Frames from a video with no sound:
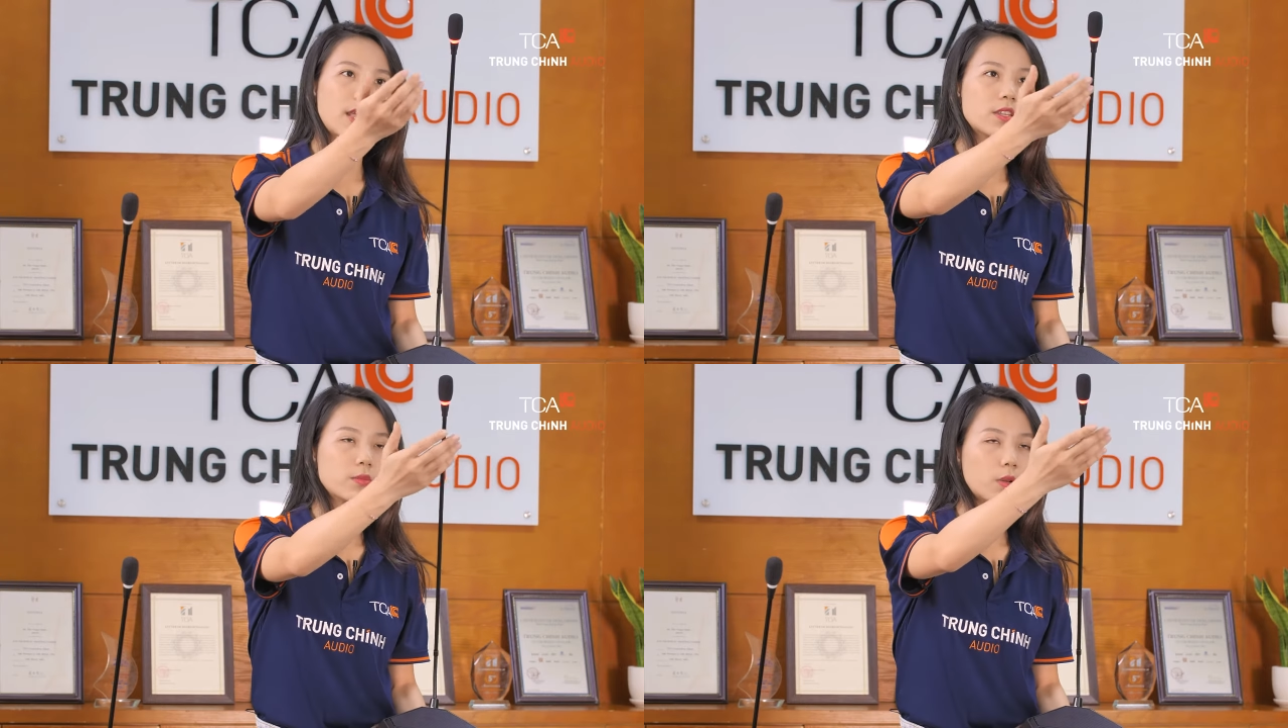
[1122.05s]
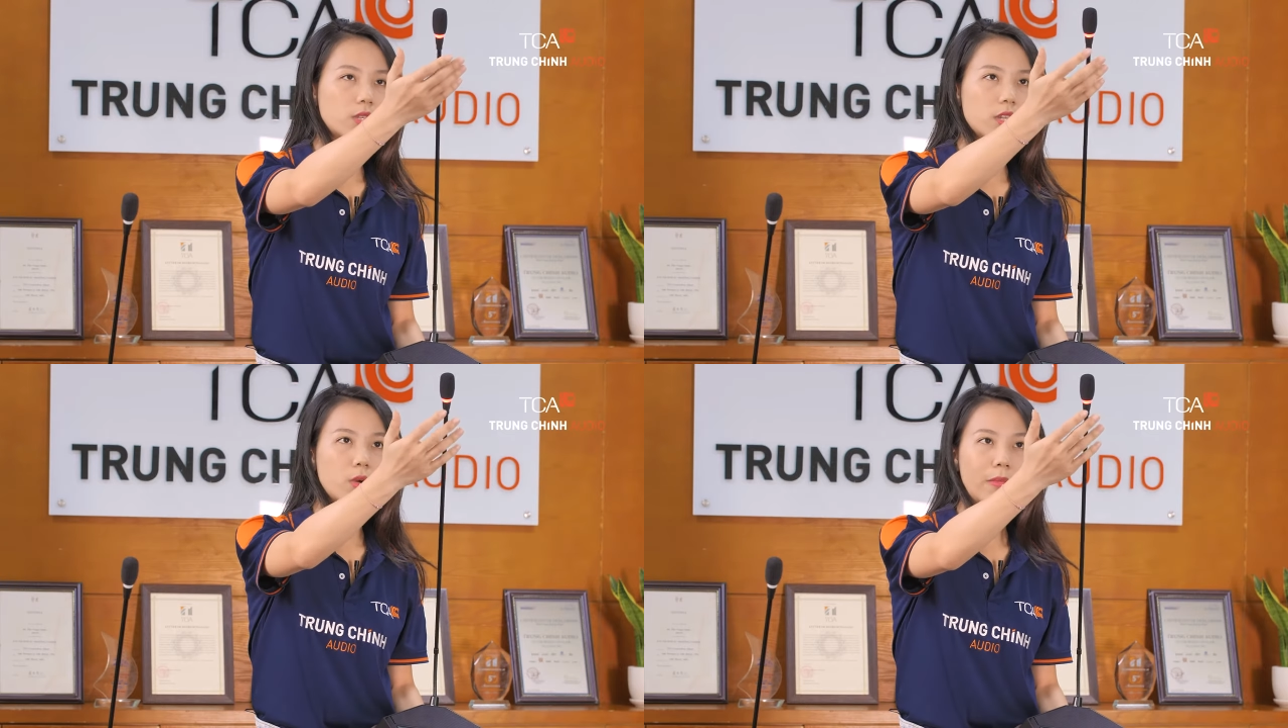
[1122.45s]
đèn chỉ báo
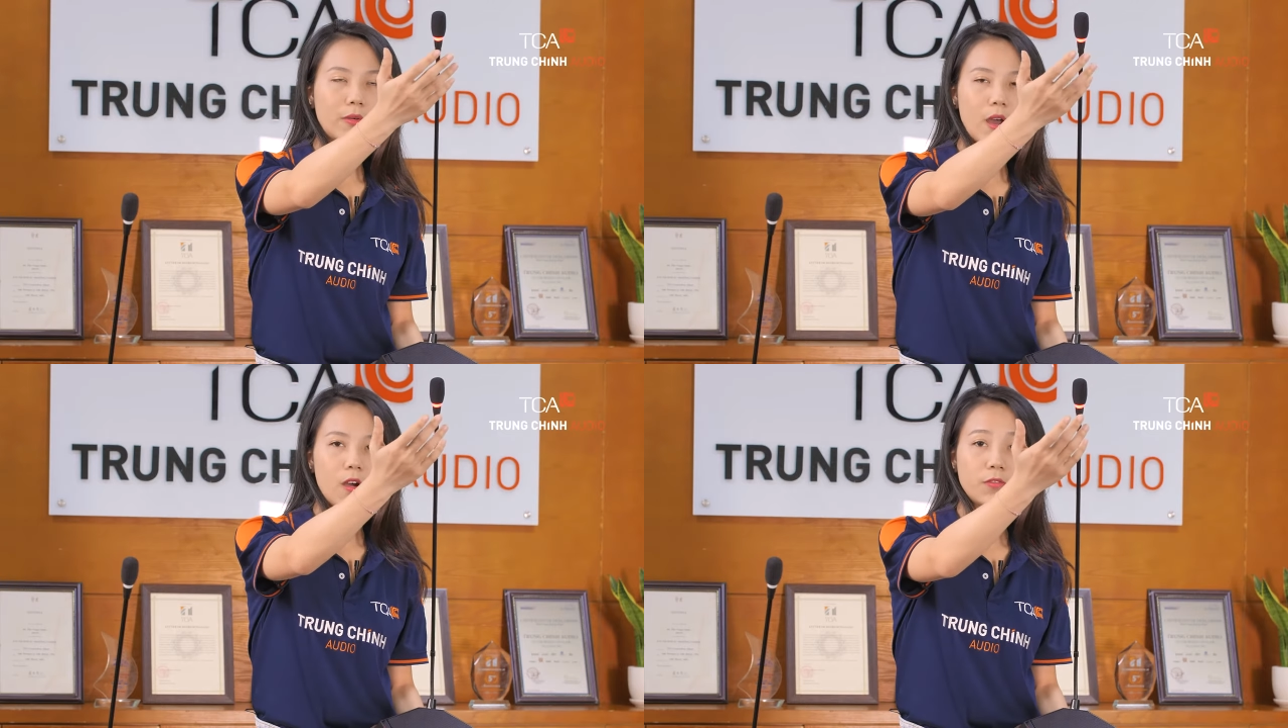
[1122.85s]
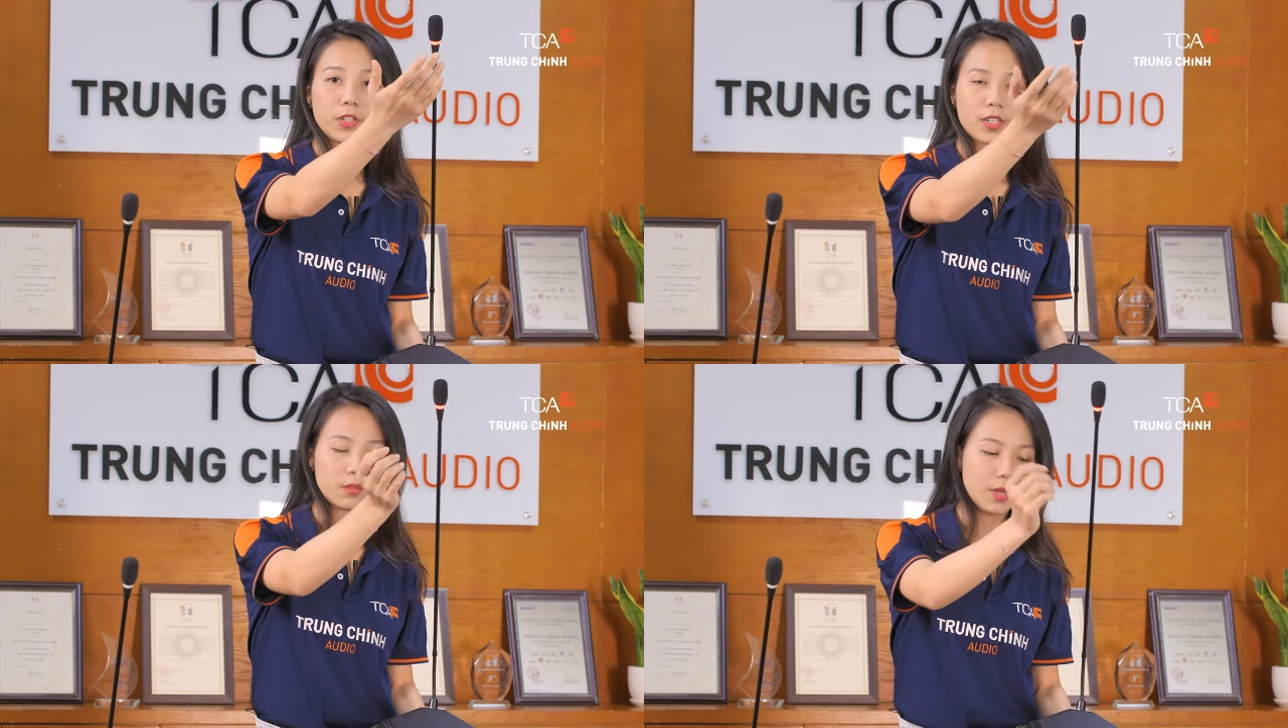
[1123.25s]
tín hiệu màu đỏ ở
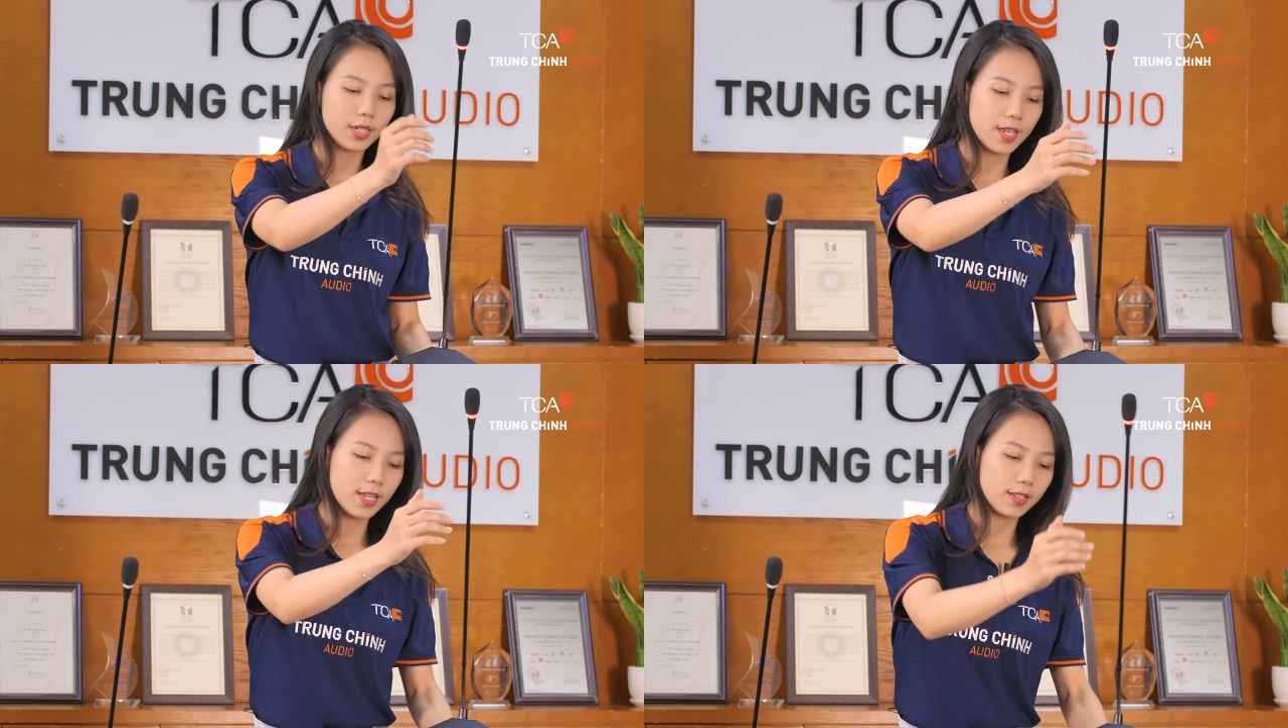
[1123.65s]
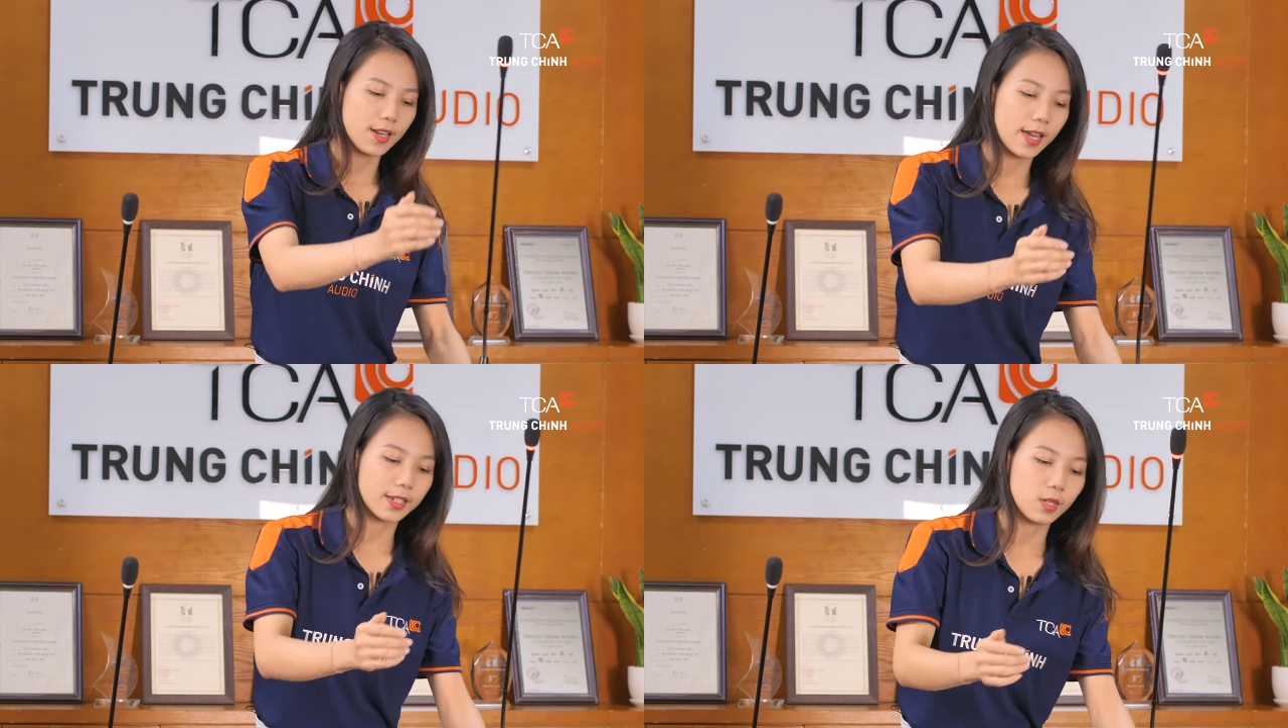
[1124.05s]
phần cần mic,
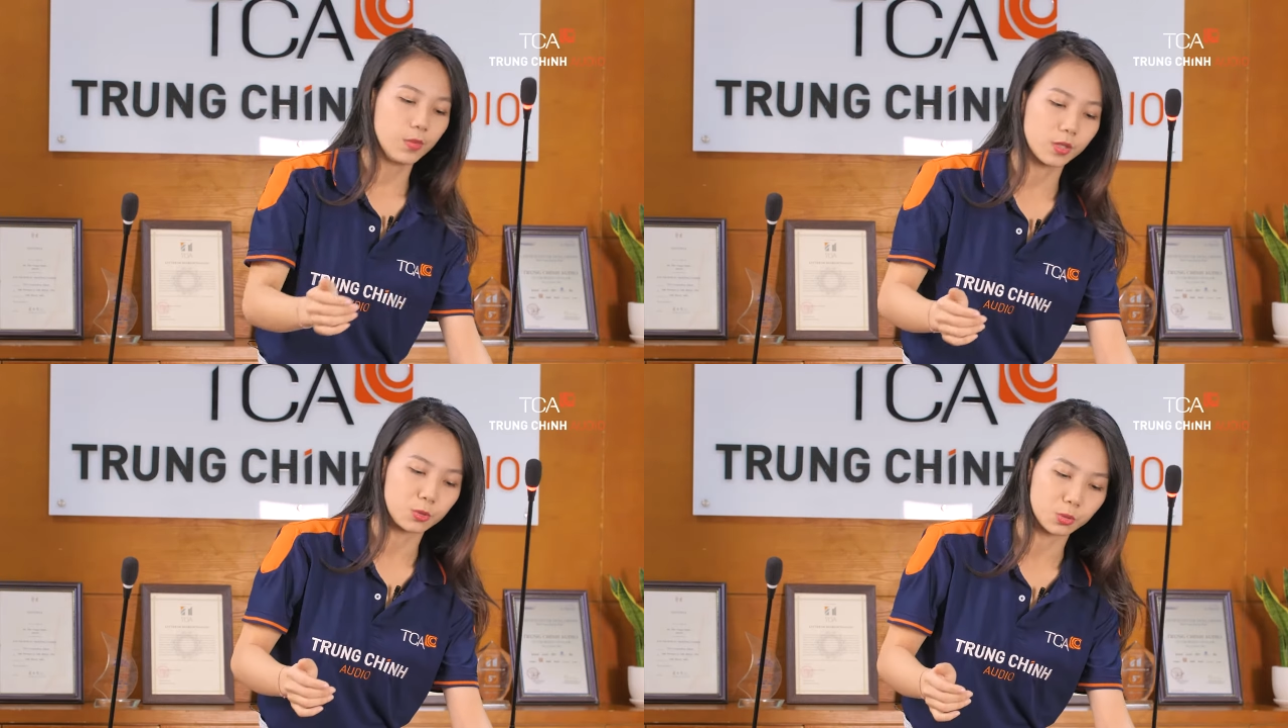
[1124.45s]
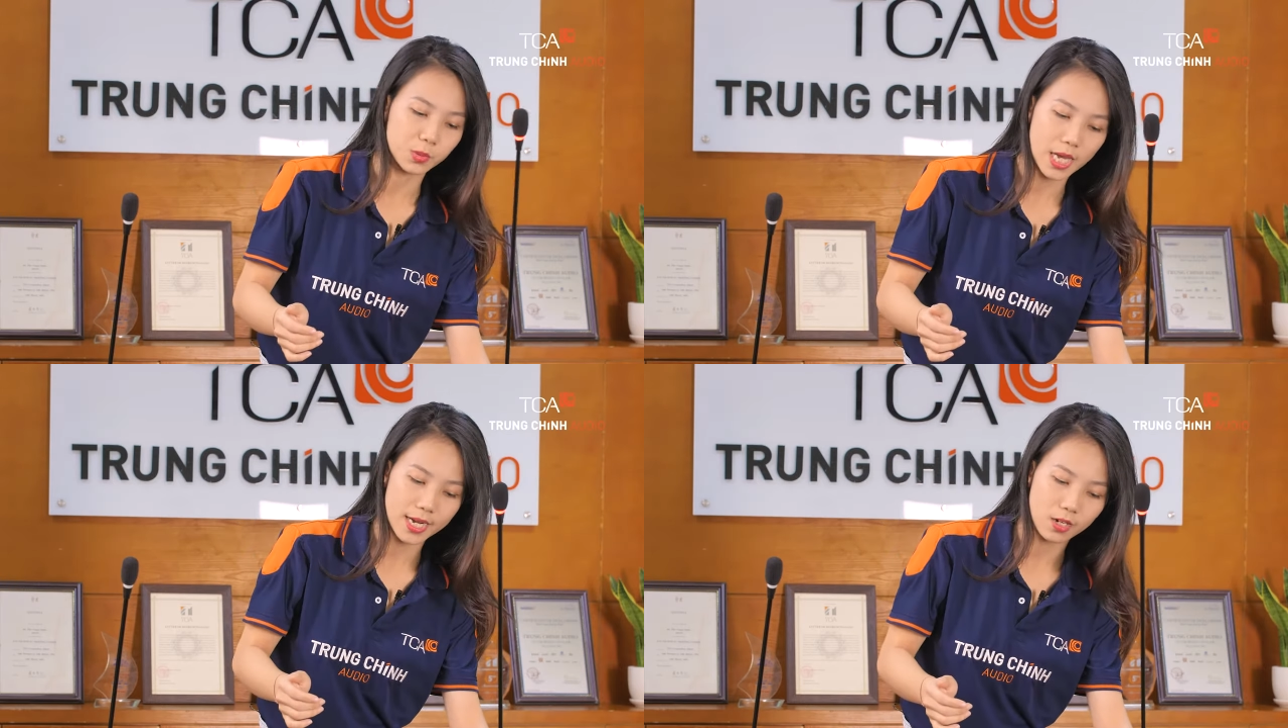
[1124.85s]
tức là cái thiết bị của
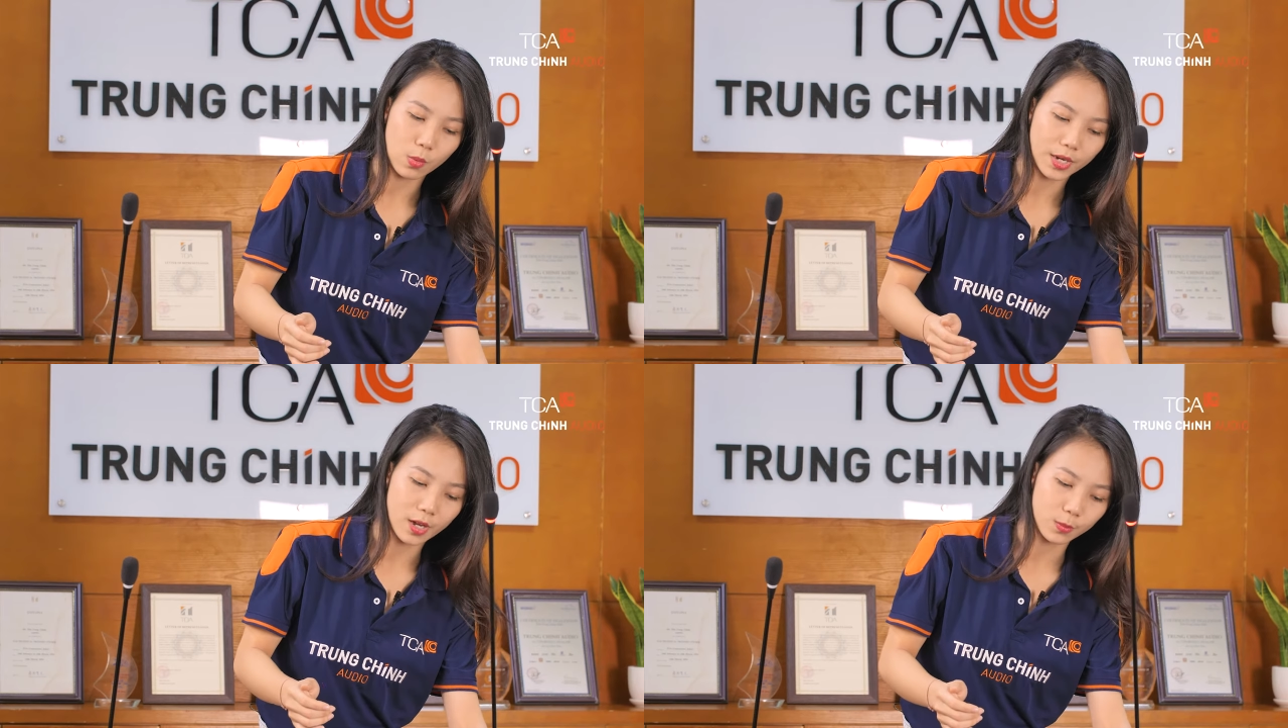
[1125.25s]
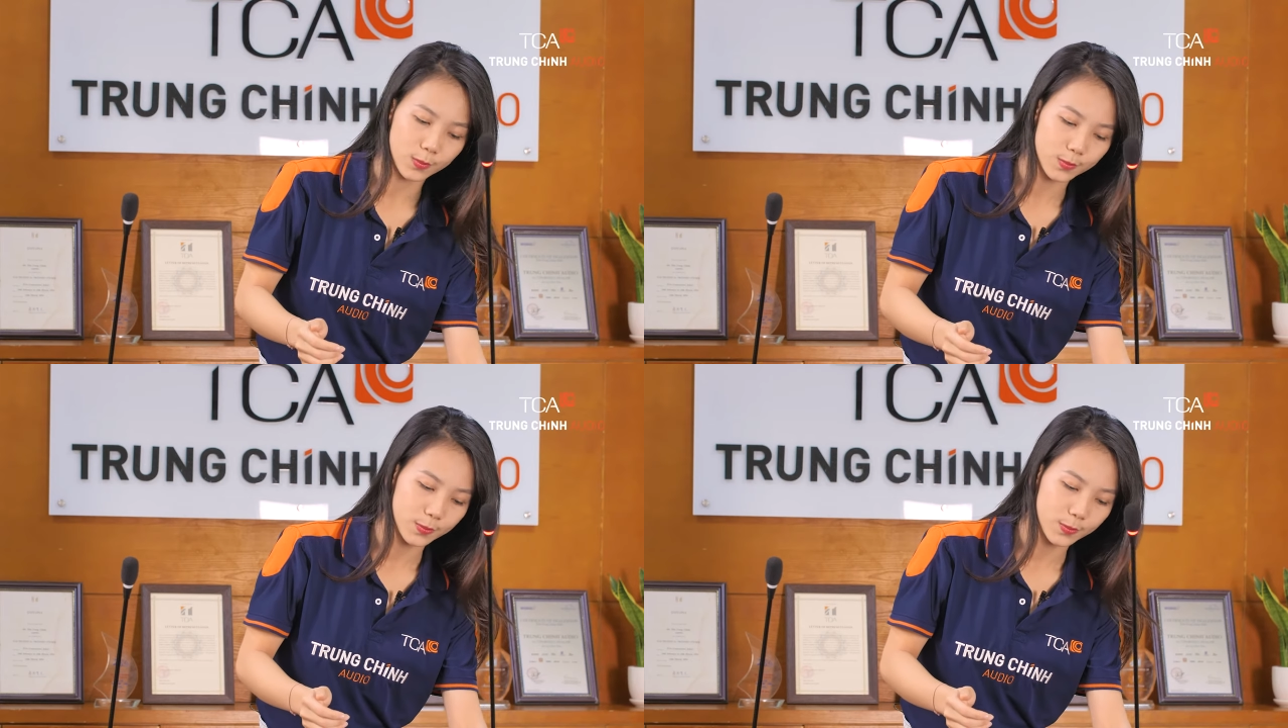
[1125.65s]
chúng ta đã được hoạt động.